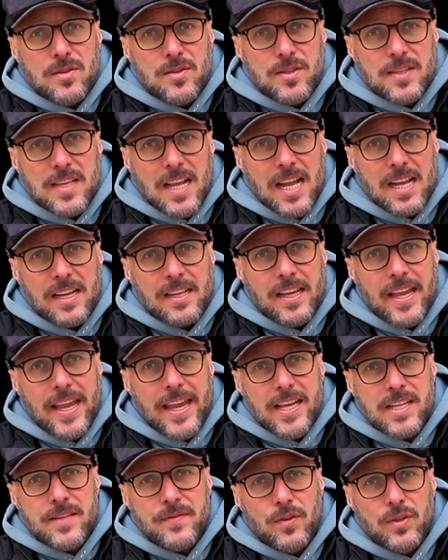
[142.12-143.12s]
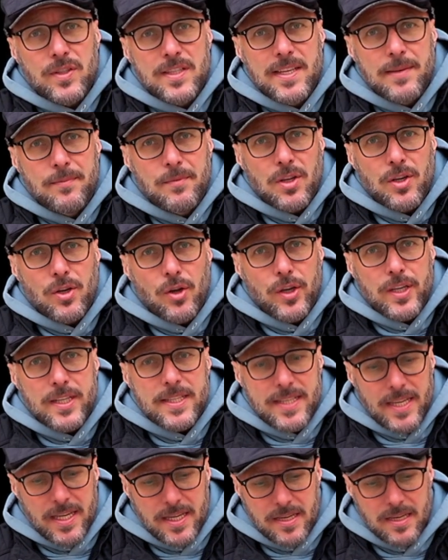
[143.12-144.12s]
zu sagen, er ist von
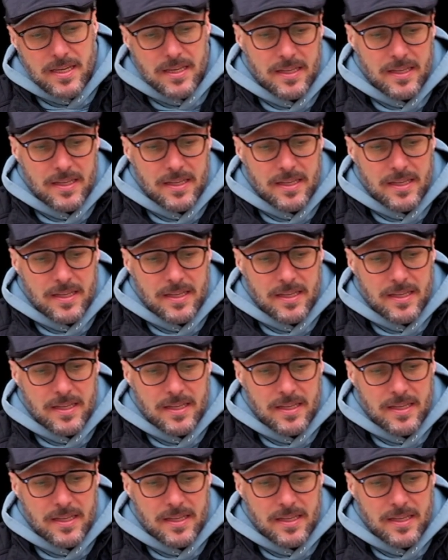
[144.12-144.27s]
97,